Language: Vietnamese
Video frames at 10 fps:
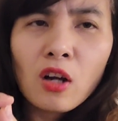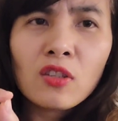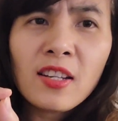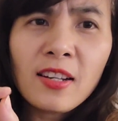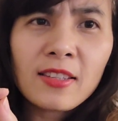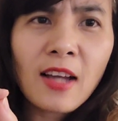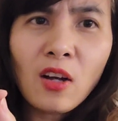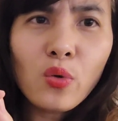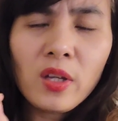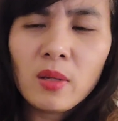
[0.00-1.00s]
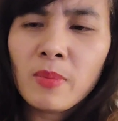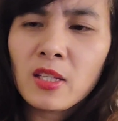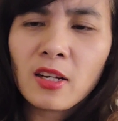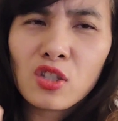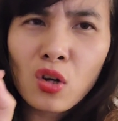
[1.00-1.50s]
nó rất là trắng quý vị mình
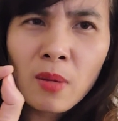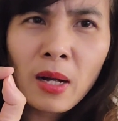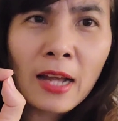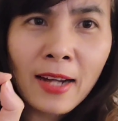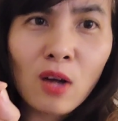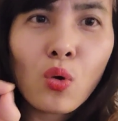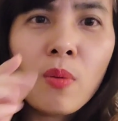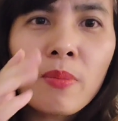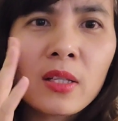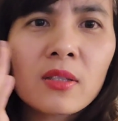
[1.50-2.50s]
chỉ cần cho ra bằng hạt gạo thôi mình